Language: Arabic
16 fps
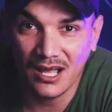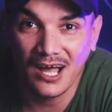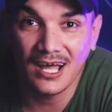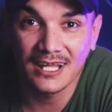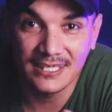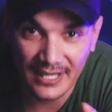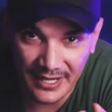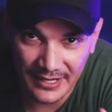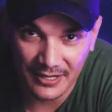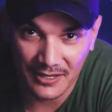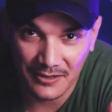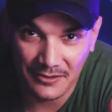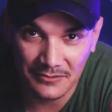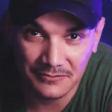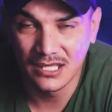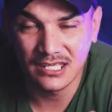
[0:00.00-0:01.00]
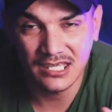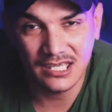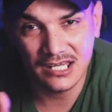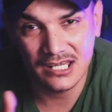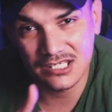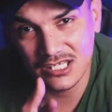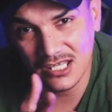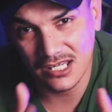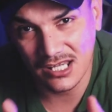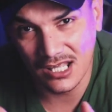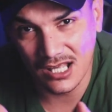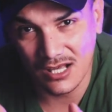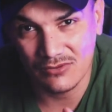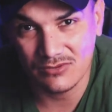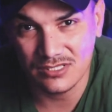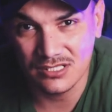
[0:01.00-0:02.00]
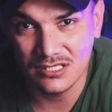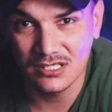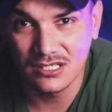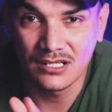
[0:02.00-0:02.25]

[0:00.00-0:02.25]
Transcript: حضانه كان شريحة وسي